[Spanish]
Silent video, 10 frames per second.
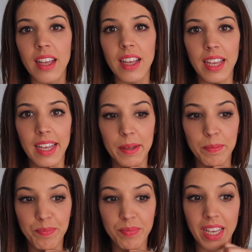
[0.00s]

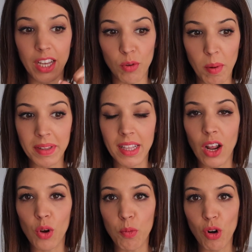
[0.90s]
em, que normalmente
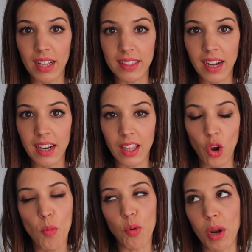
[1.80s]
la hago por la
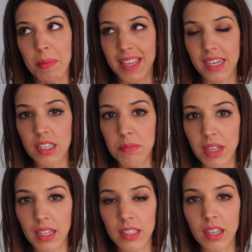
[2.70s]
tarde o por la mañana si me
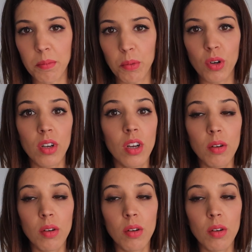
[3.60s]
da tiempo,